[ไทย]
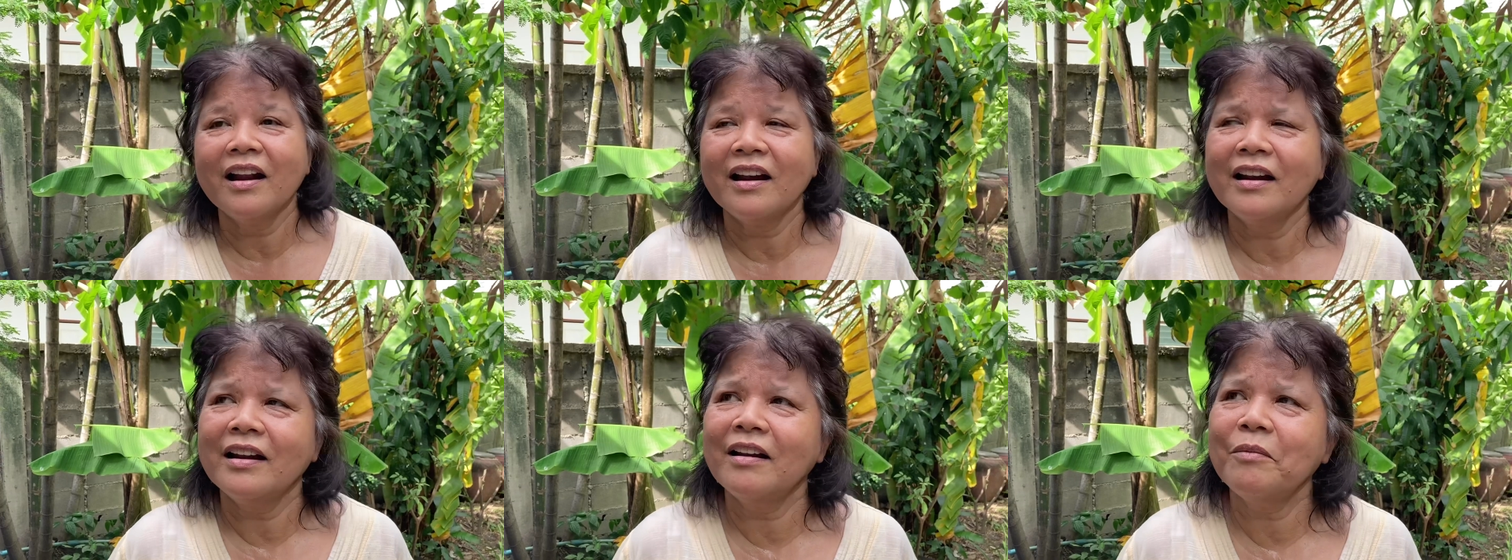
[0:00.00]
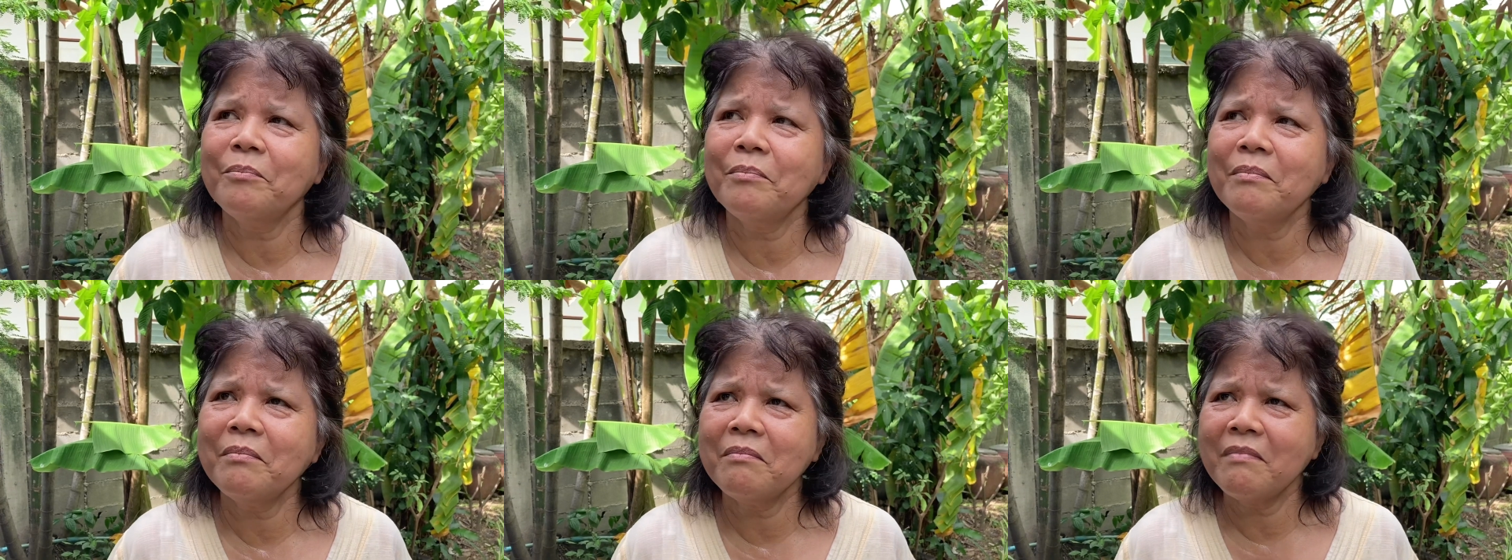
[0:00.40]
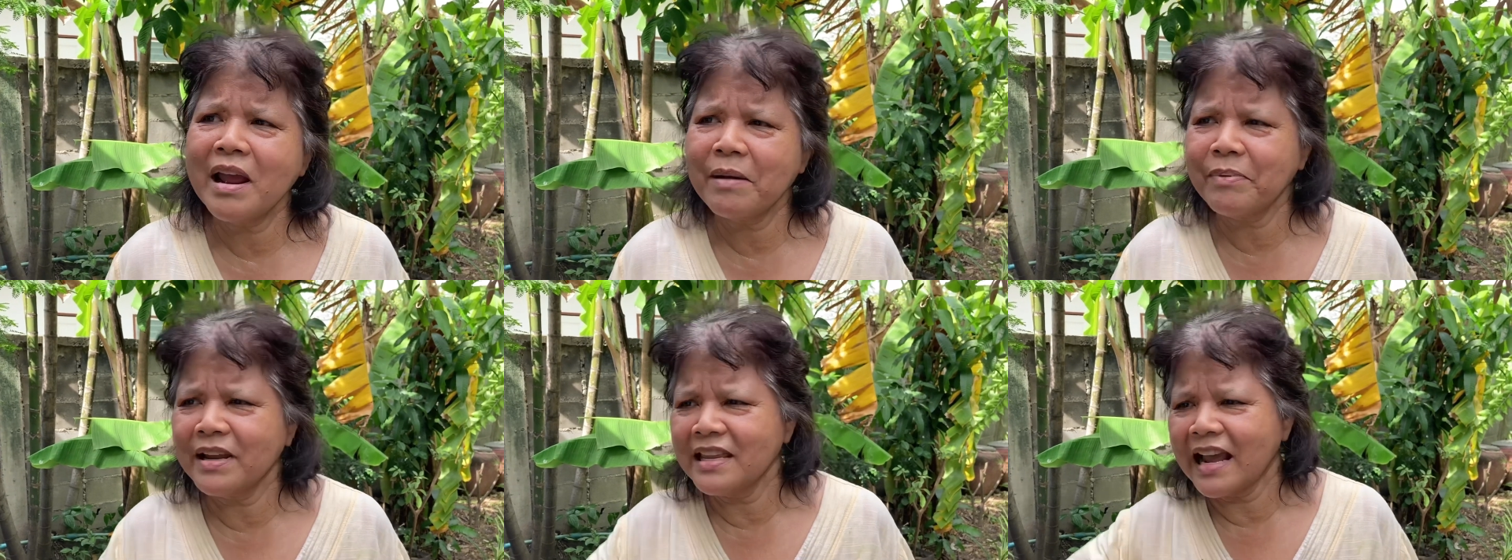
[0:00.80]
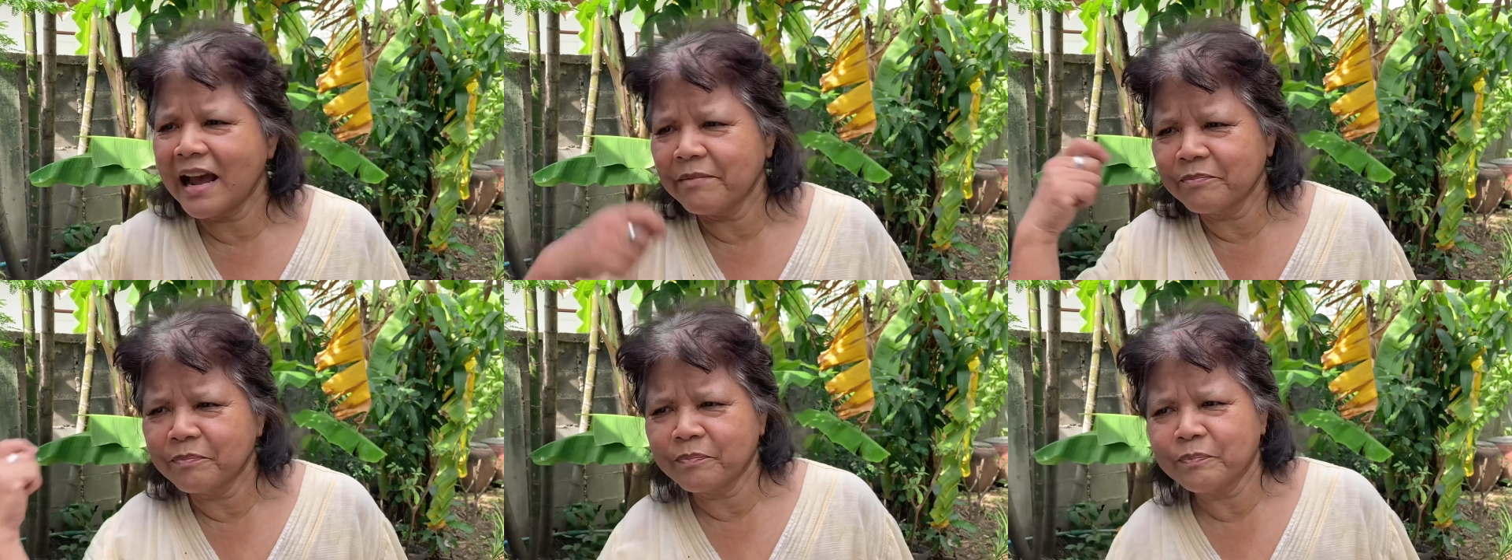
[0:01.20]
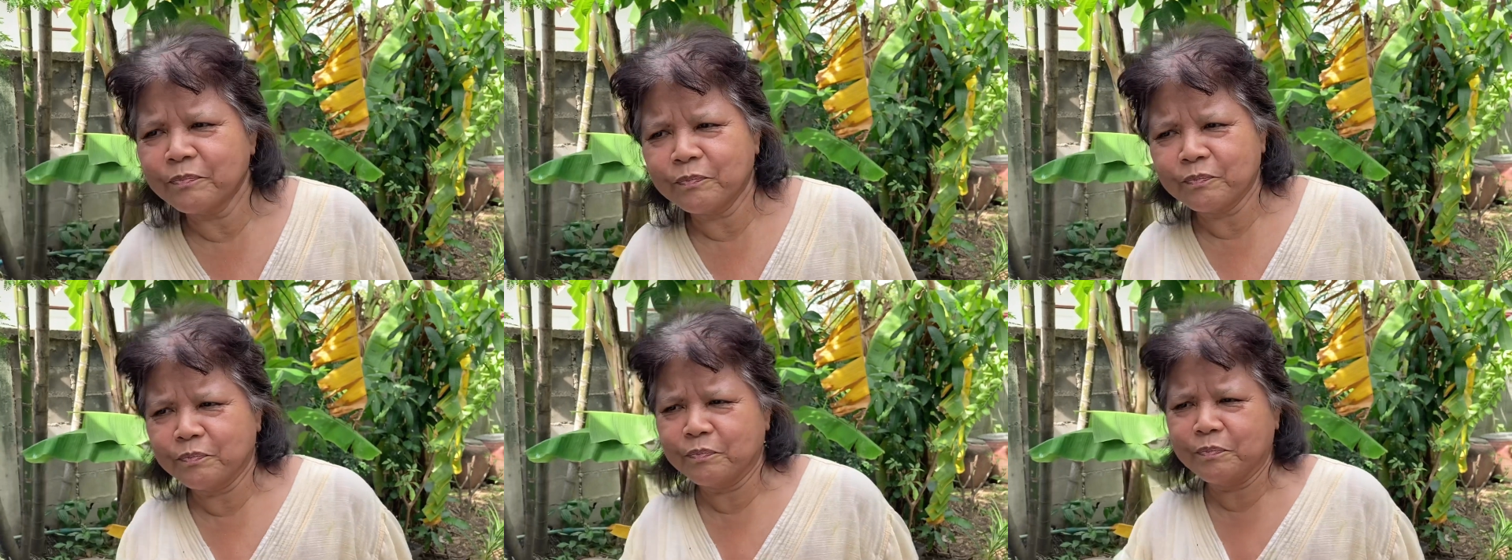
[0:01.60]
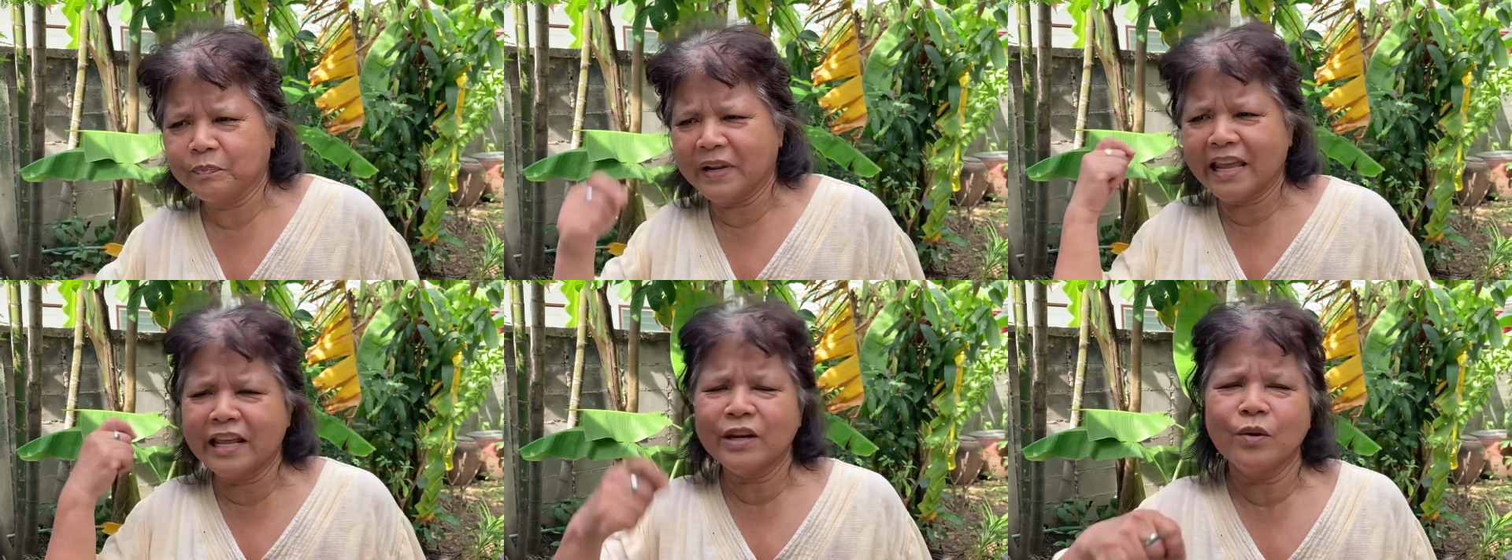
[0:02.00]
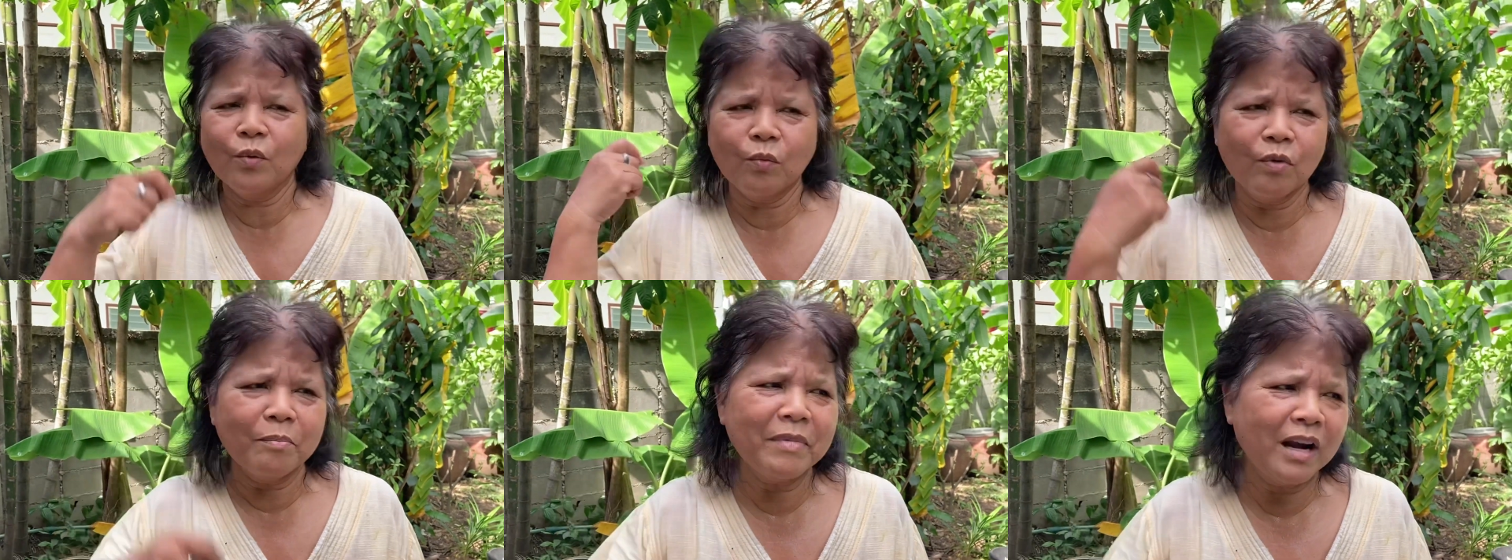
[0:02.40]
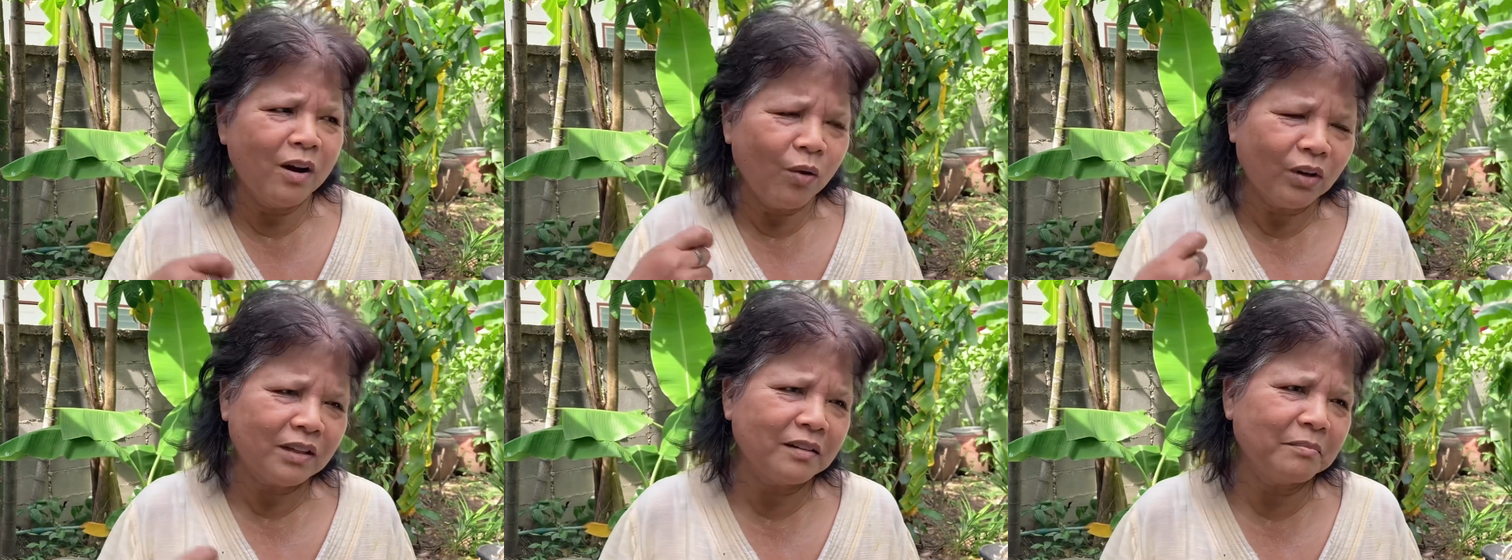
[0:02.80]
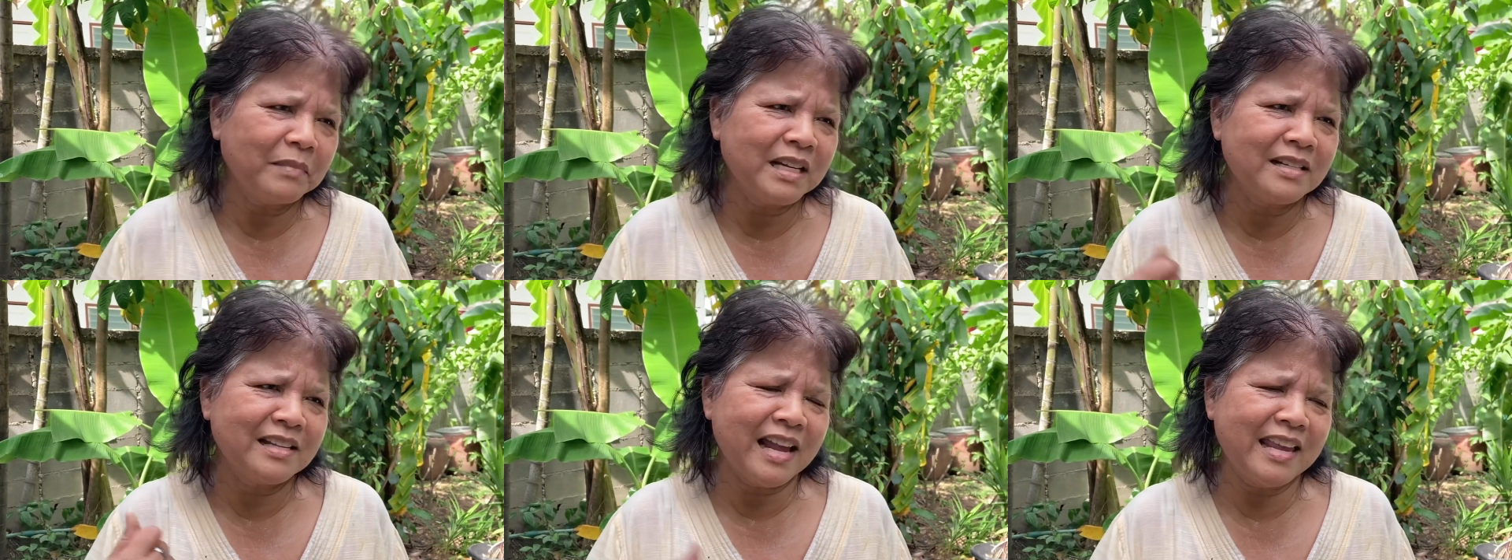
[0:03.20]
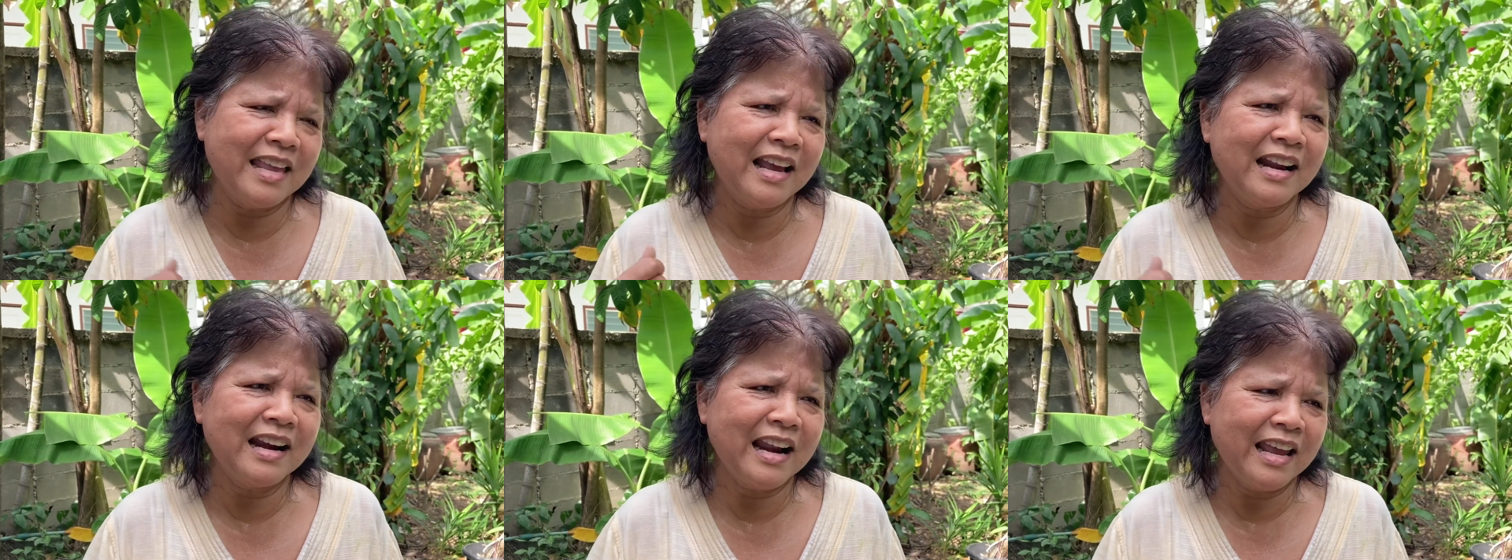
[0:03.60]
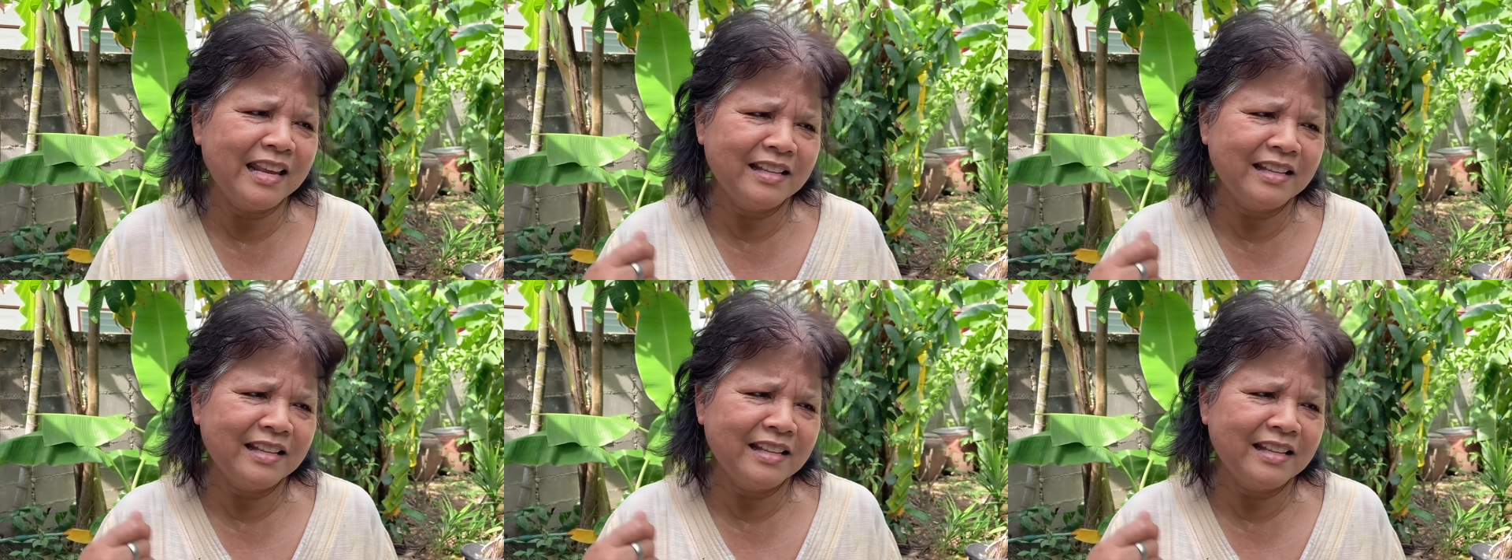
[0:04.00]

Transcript: แล้วแม่พยายามกินดูว่ามันลดมันใส่อะไร